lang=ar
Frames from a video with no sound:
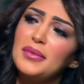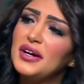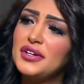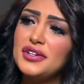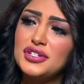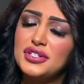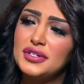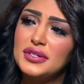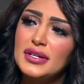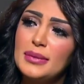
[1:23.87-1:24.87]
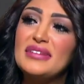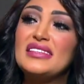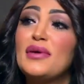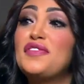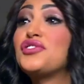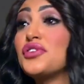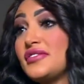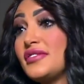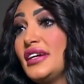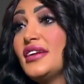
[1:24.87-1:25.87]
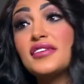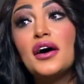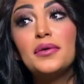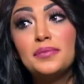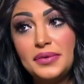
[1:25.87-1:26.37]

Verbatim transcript: ما اقدرش طيب. بس يبقى في تراست احنا اصحاب